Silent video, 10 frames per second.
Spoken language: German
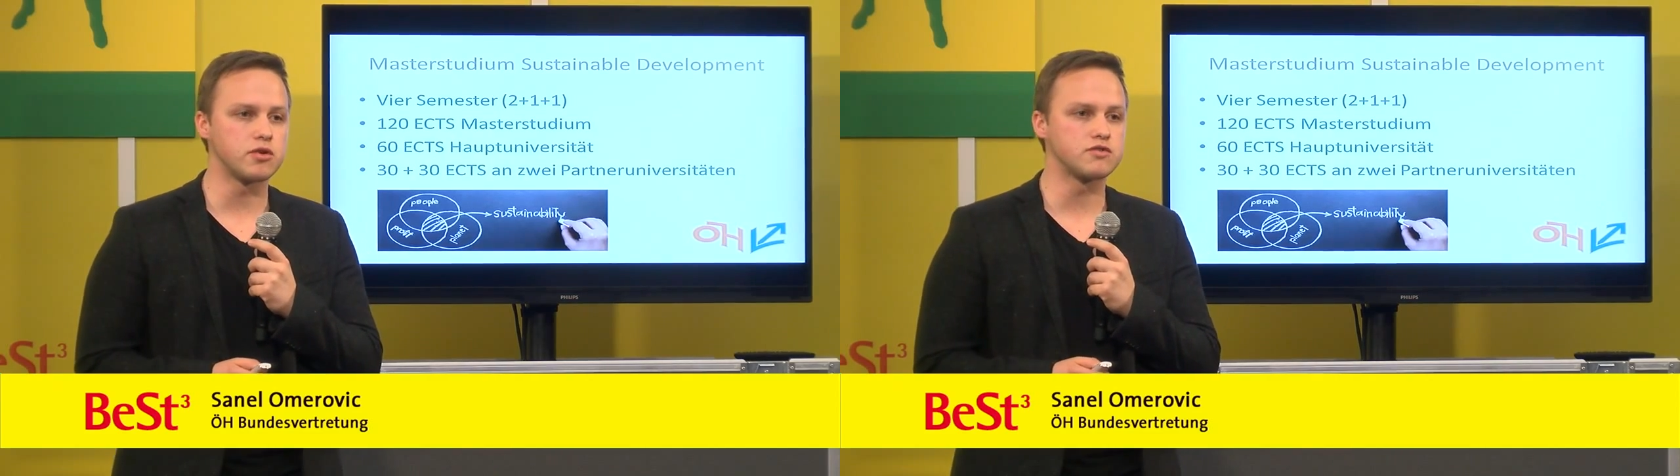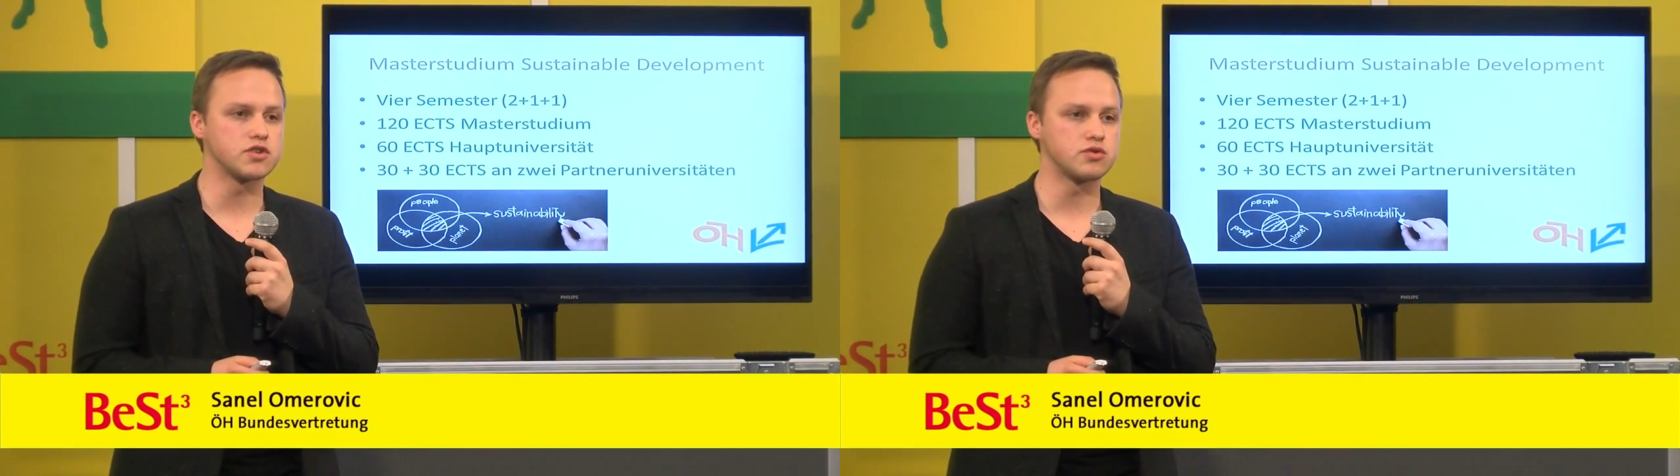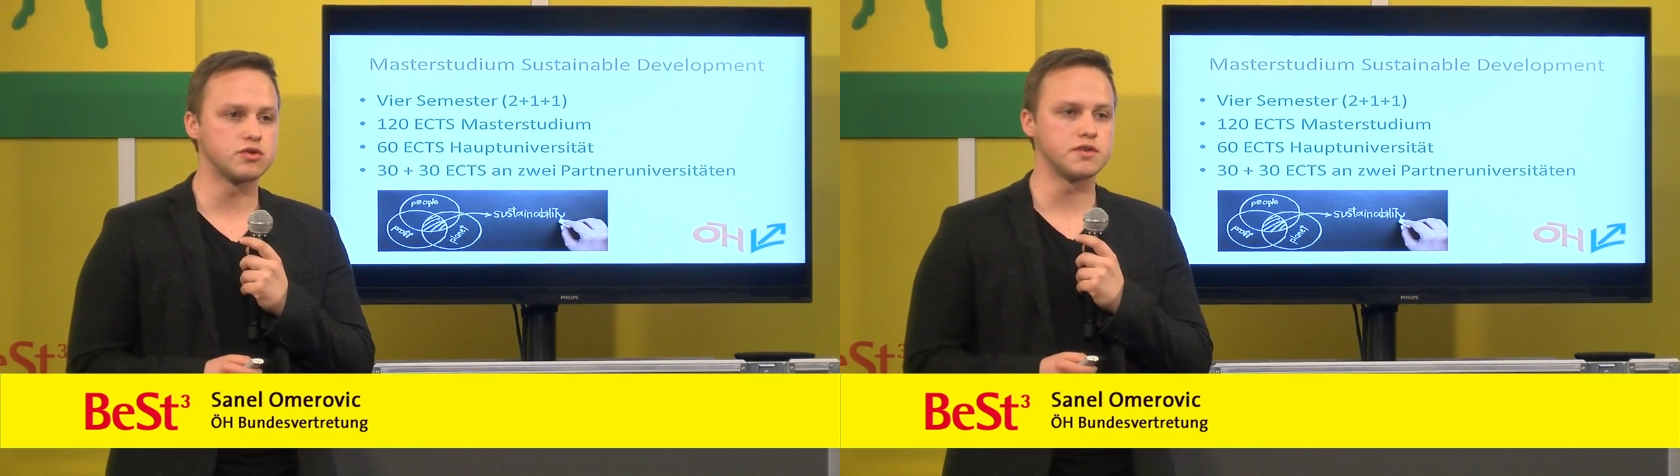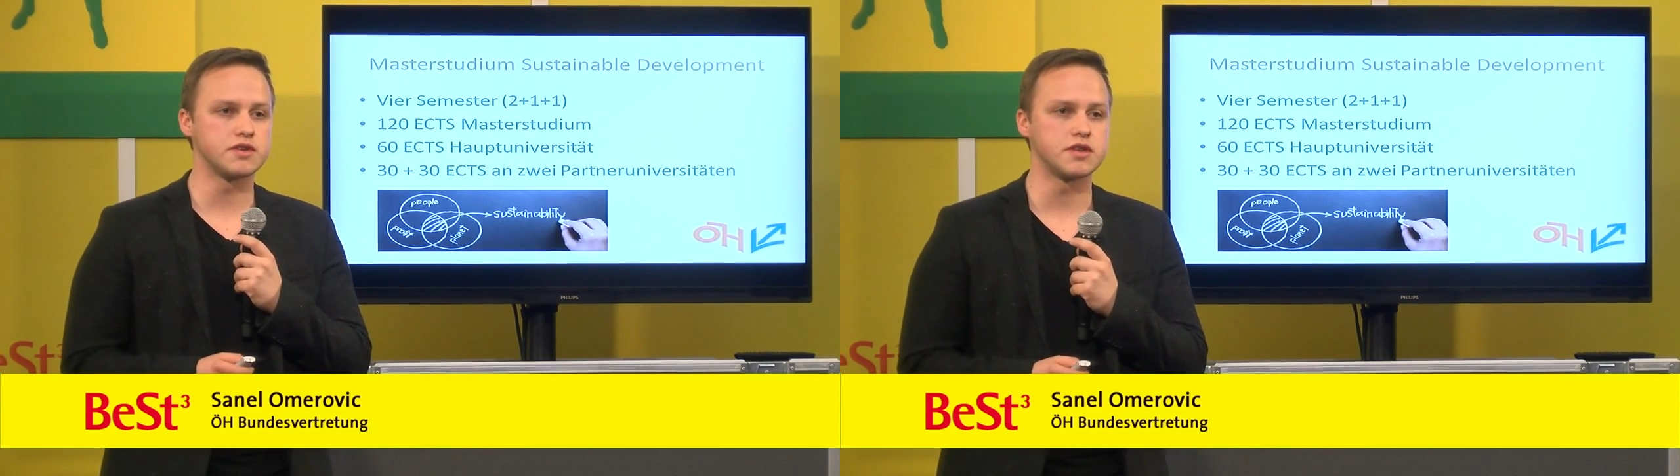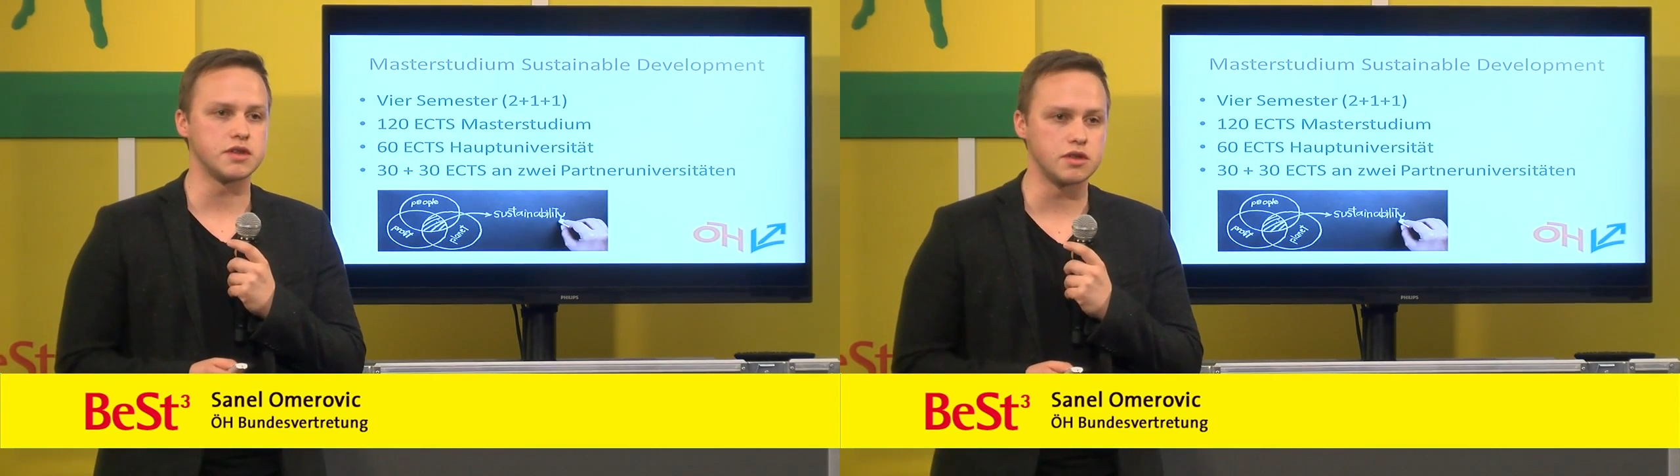zwischen
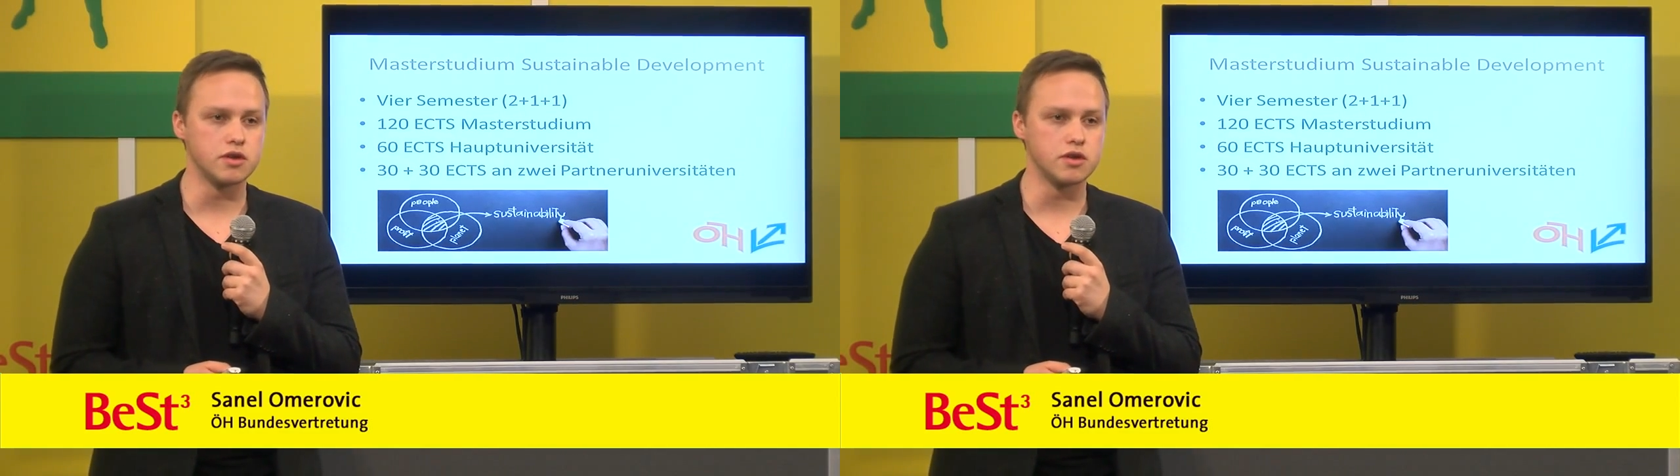Universitäten.